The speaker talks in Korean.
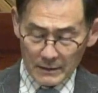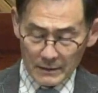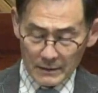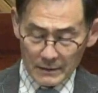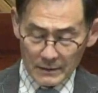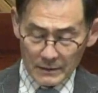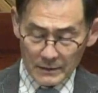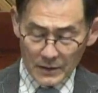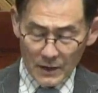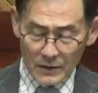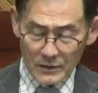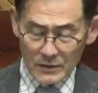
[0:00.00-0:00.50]

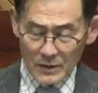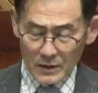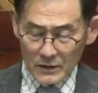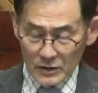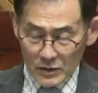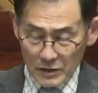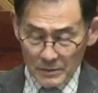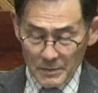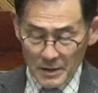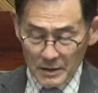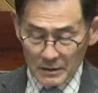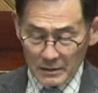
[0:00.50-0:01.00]
성견
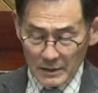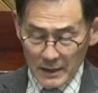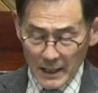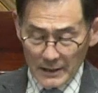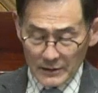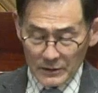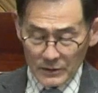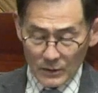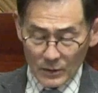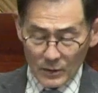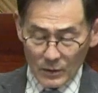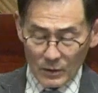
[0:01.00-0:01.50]
지명을
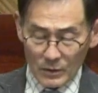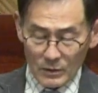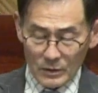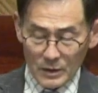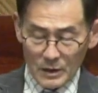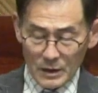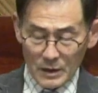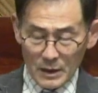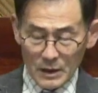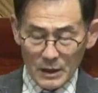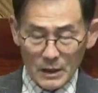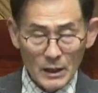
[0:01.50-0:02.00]
가지고
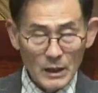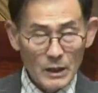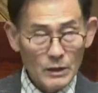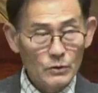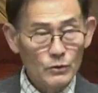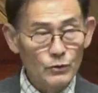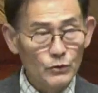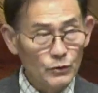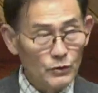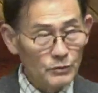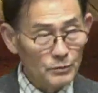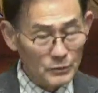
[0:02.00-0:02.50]

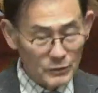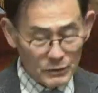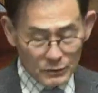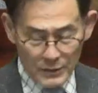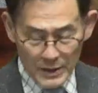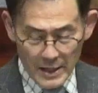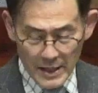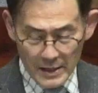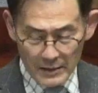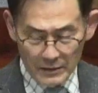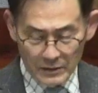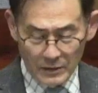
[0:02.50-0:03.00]
그룹을
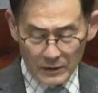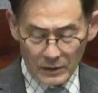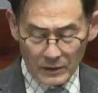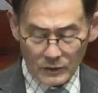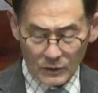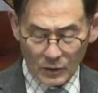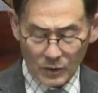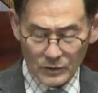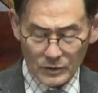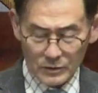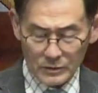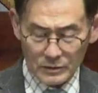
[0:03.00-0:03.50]
위해서
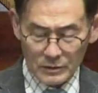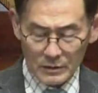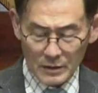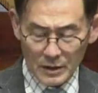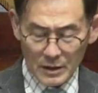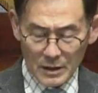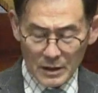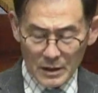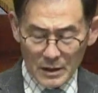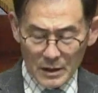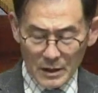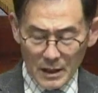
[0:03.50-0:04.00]
또는
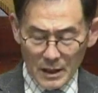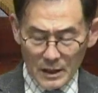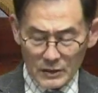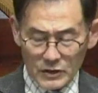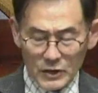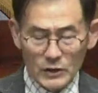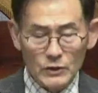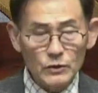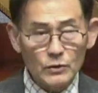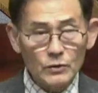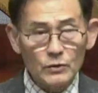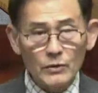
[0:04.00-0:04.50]
어,
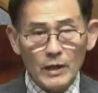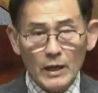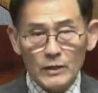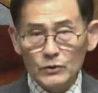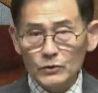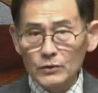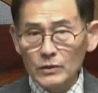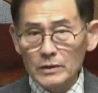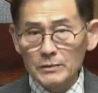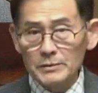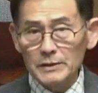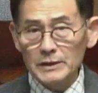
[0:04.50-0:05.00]
지출과
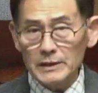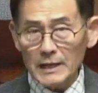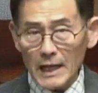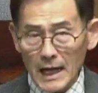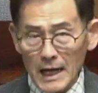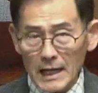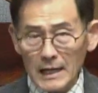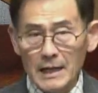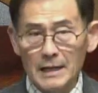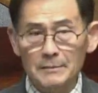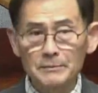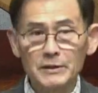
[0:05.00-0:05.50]
수입을
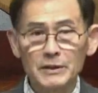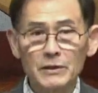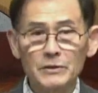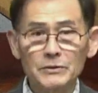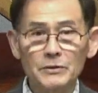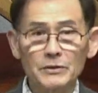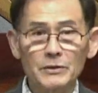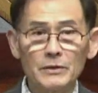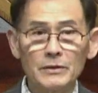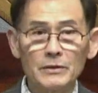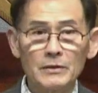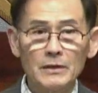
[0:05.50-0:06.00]
잘
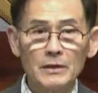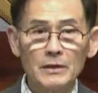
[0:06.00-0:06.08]
함으로써